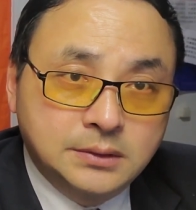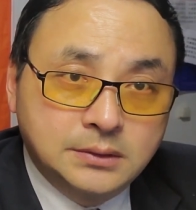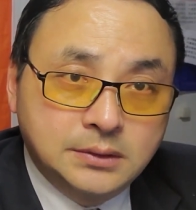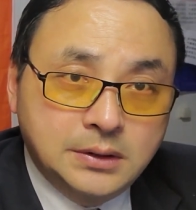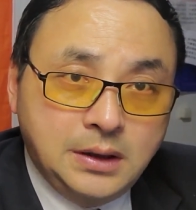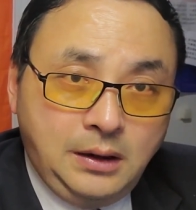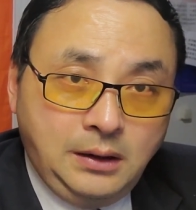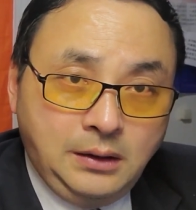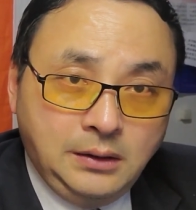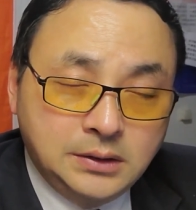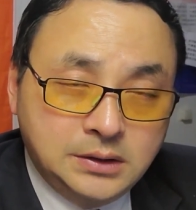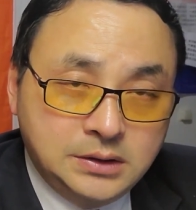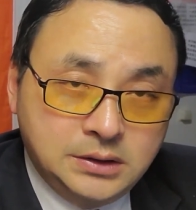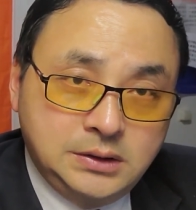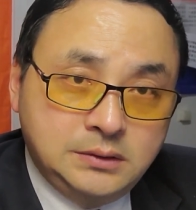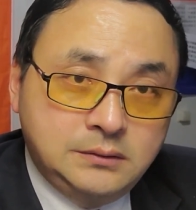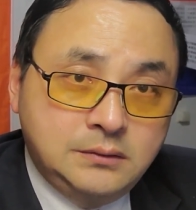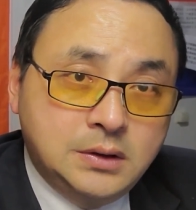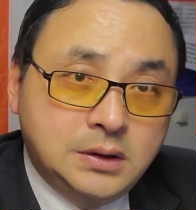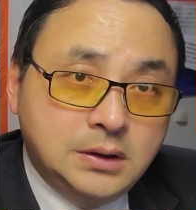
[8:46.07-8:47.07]
啊，可
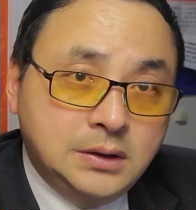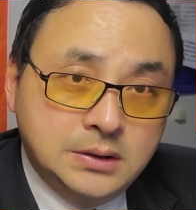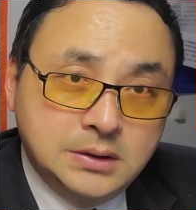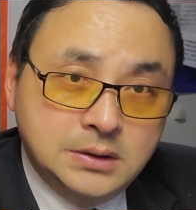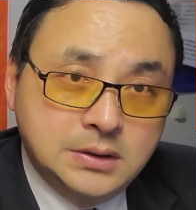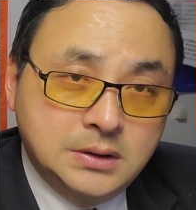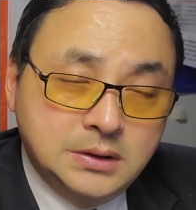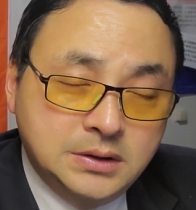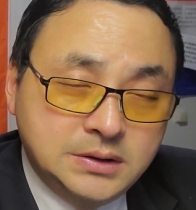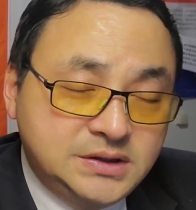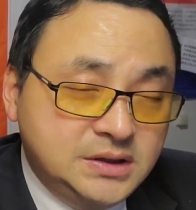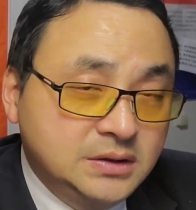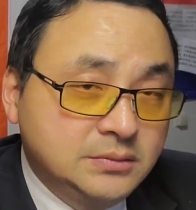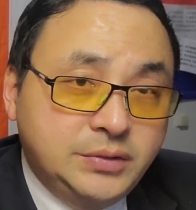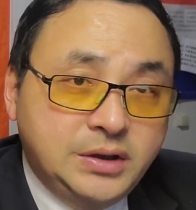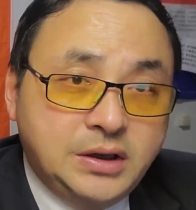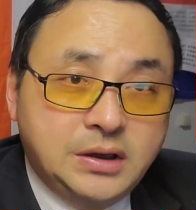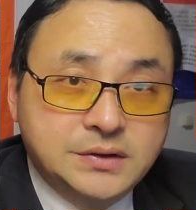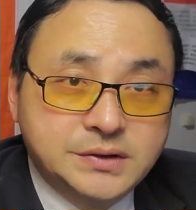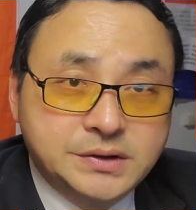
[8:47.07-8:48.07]
能我进不
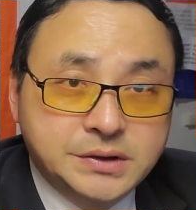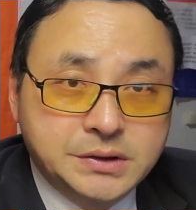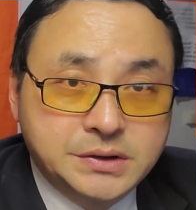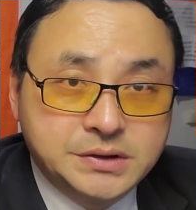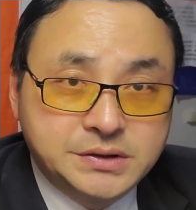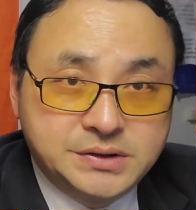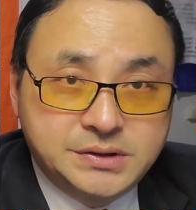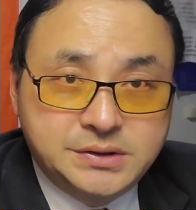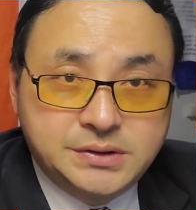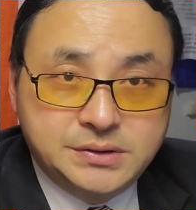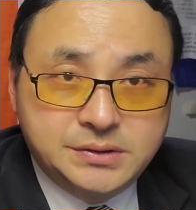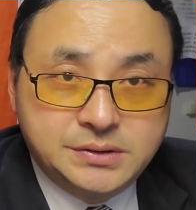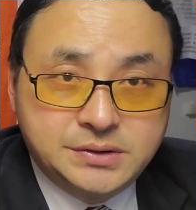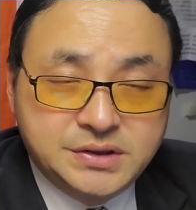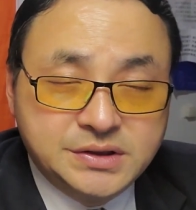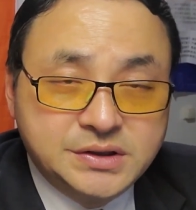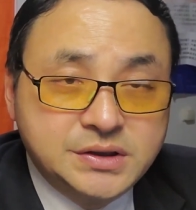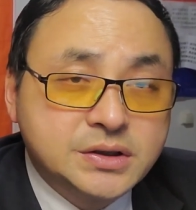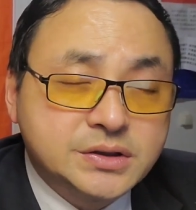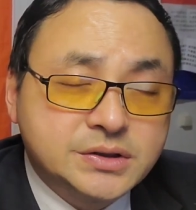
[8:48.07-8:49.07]
了这个
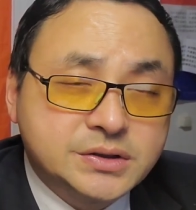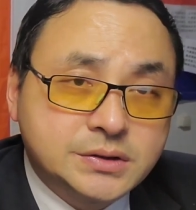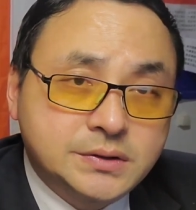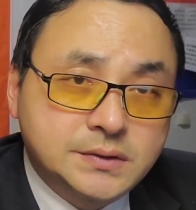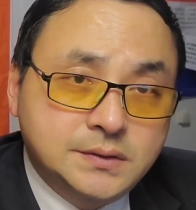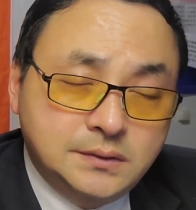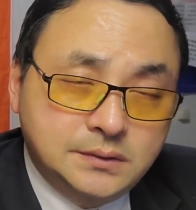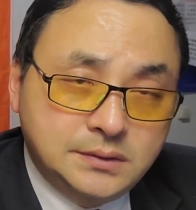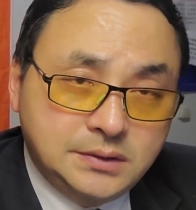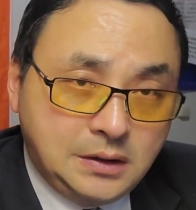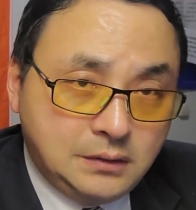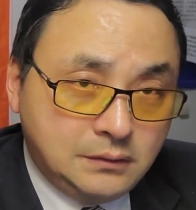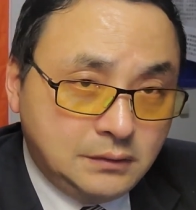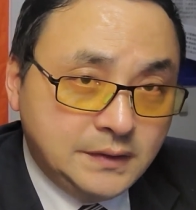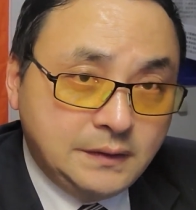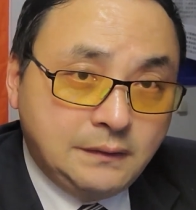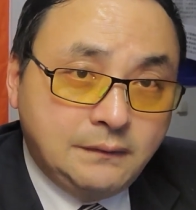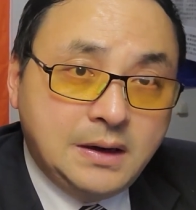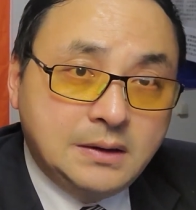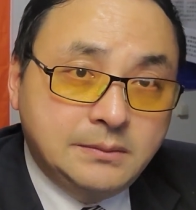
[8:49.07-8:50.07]
执行室，那我
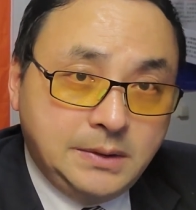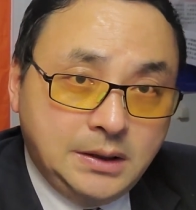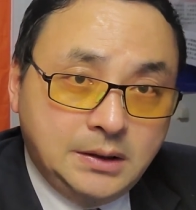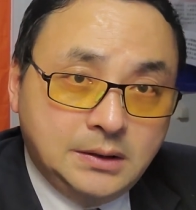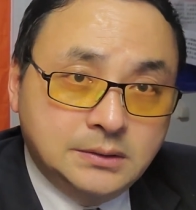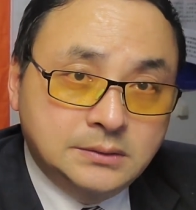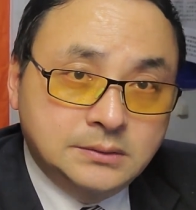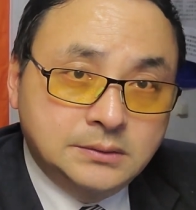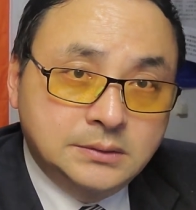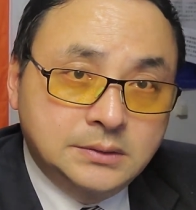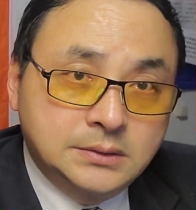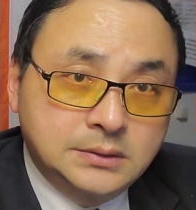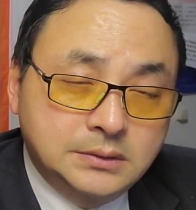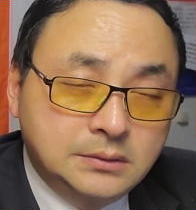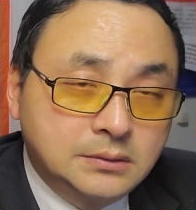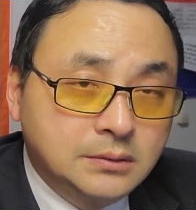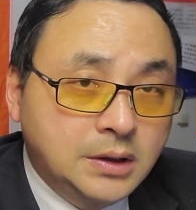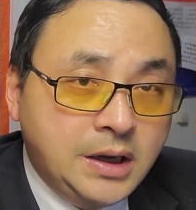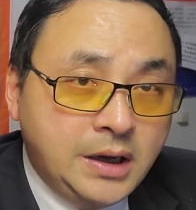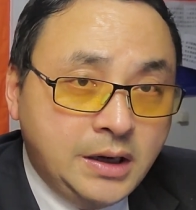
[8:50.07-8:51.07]
在外面，
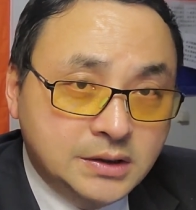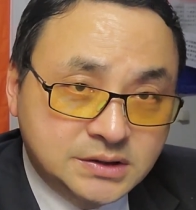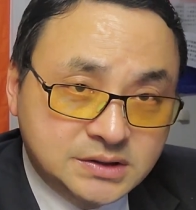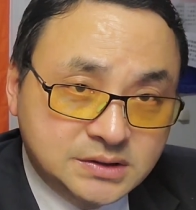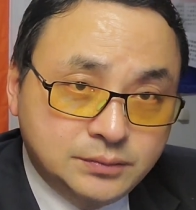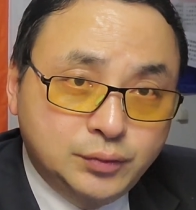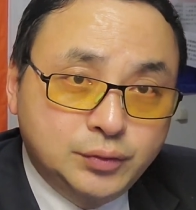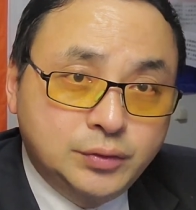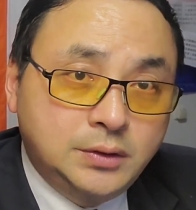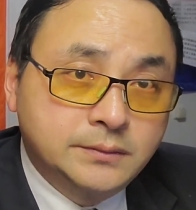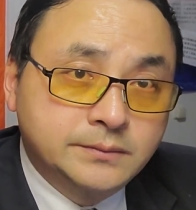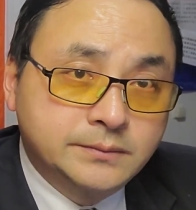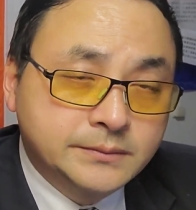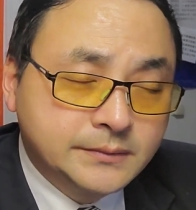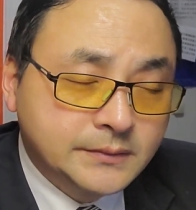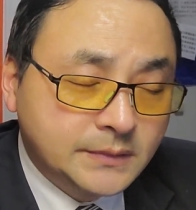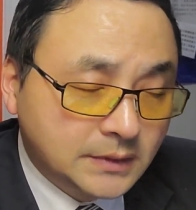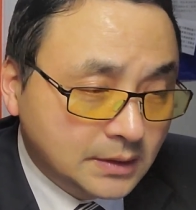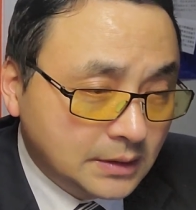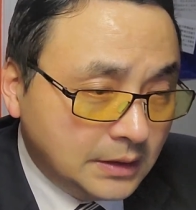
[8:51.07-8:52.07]
我看直播。
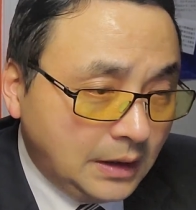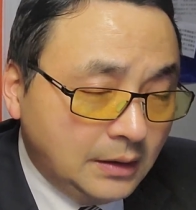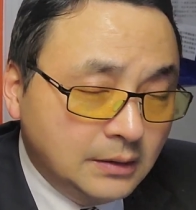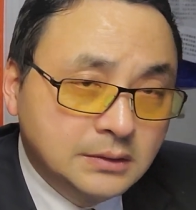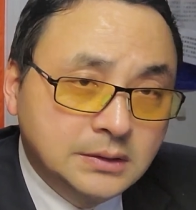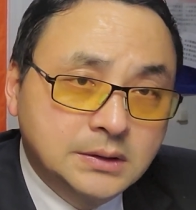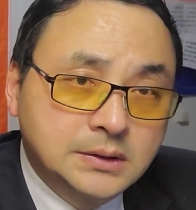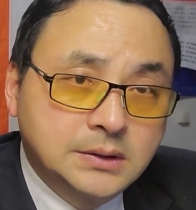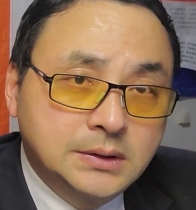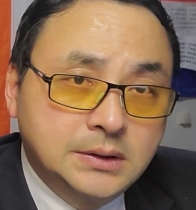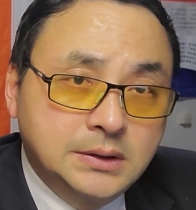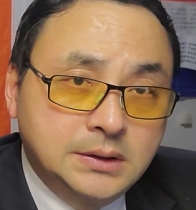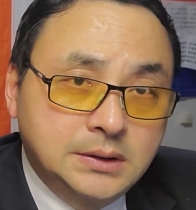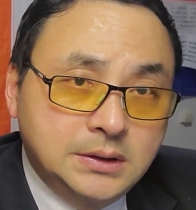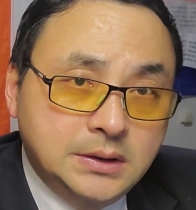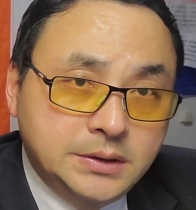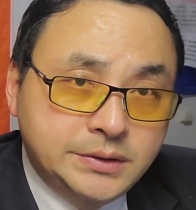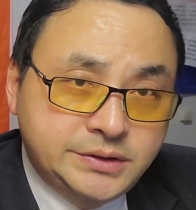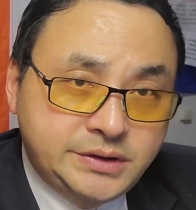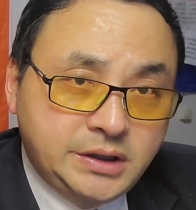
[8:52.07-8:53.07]
啊，
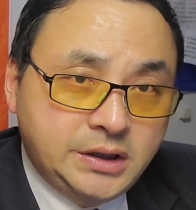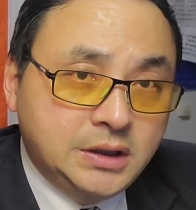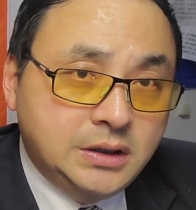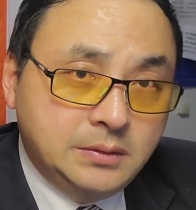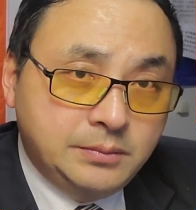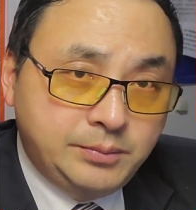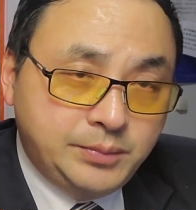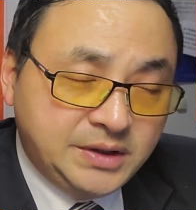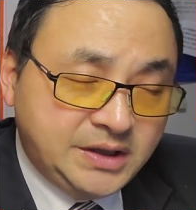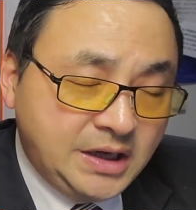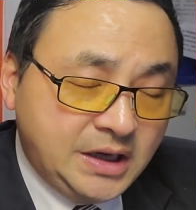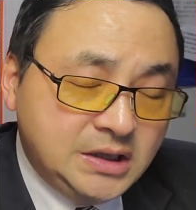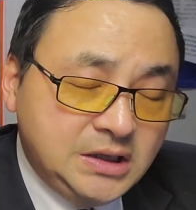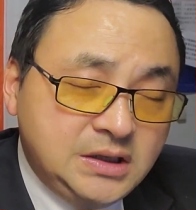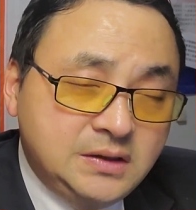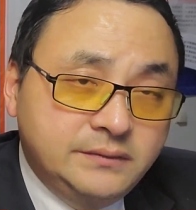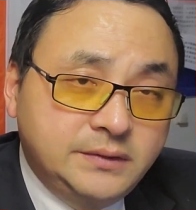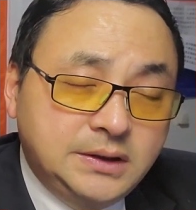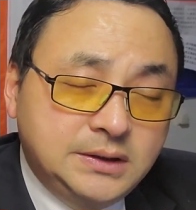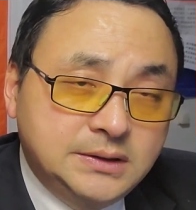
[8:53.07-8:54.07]
这个不但
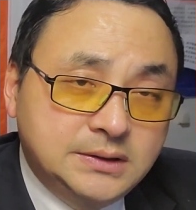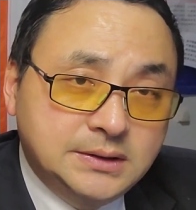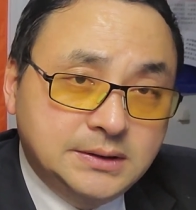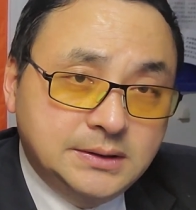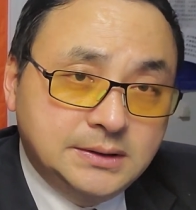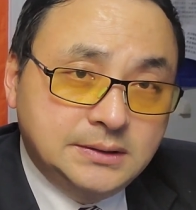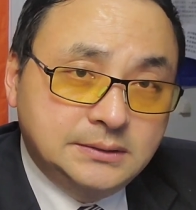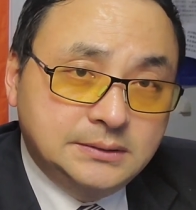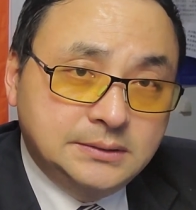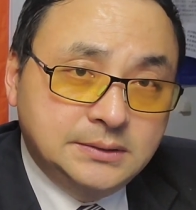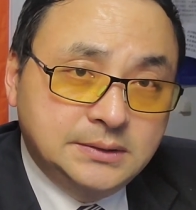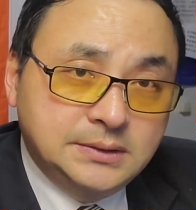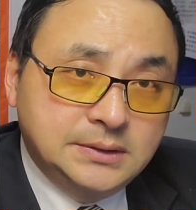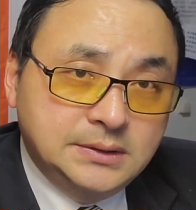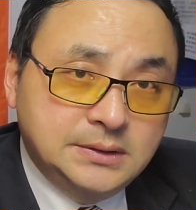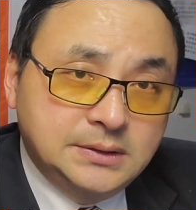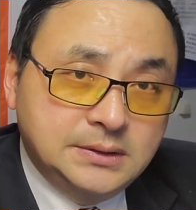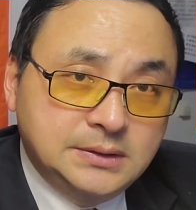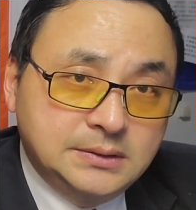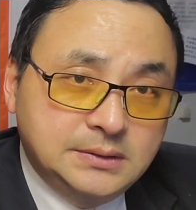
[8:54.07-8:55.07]
意味着
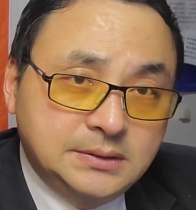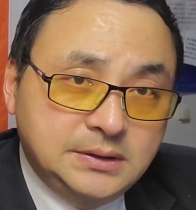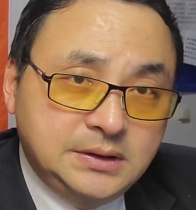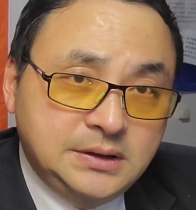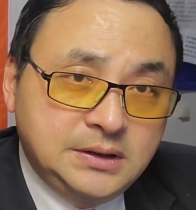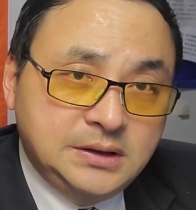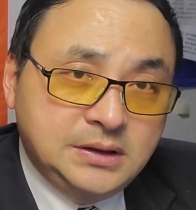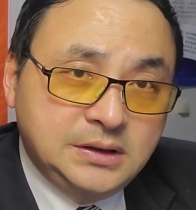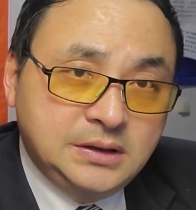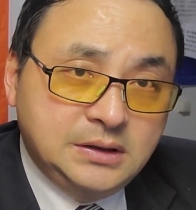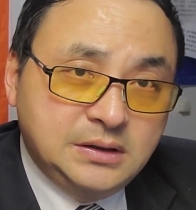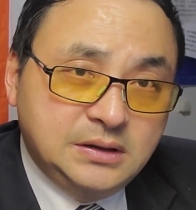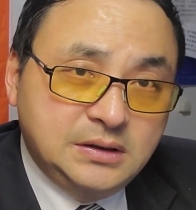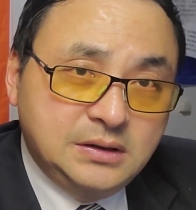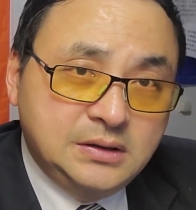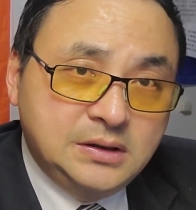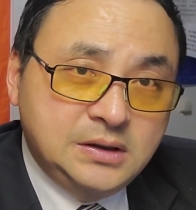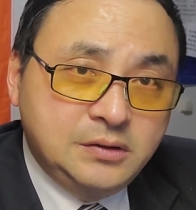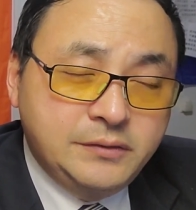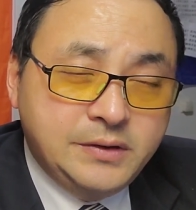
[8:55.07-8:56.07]
一个
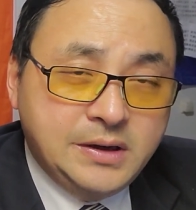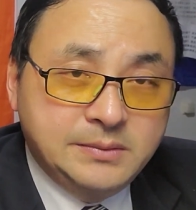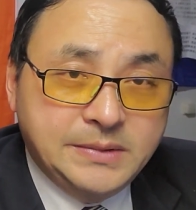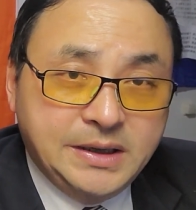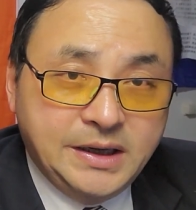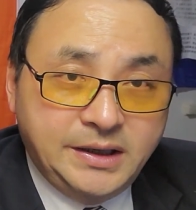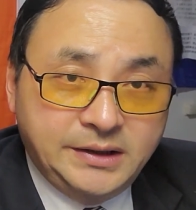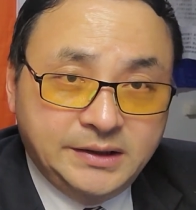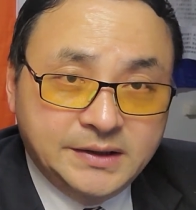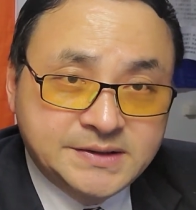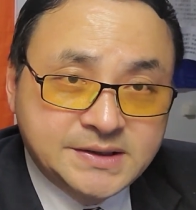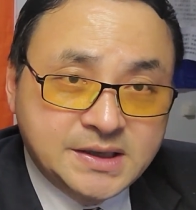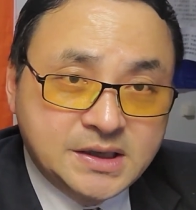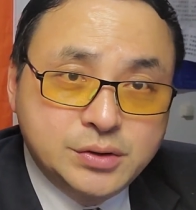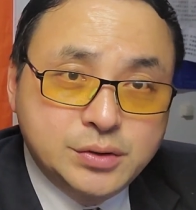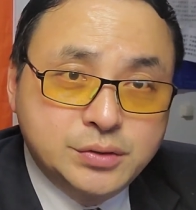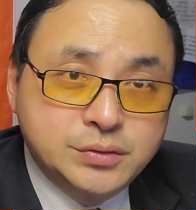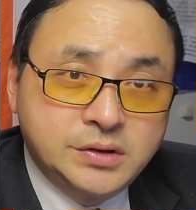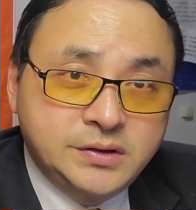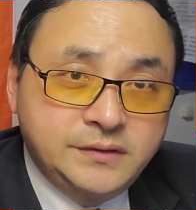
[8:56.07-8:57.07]
恶贯满盈的战
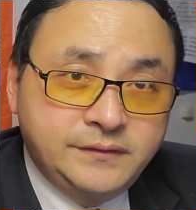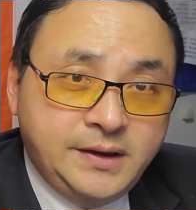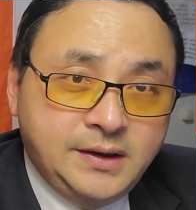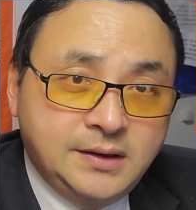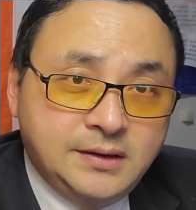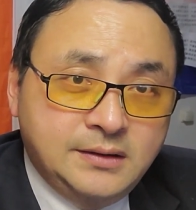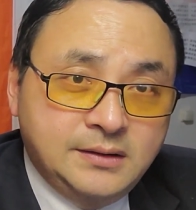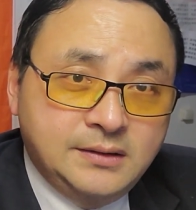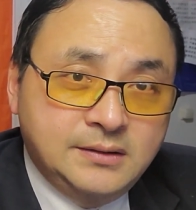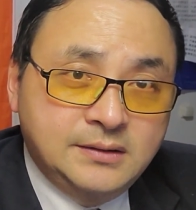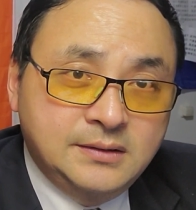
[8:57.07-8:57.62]
争罪犯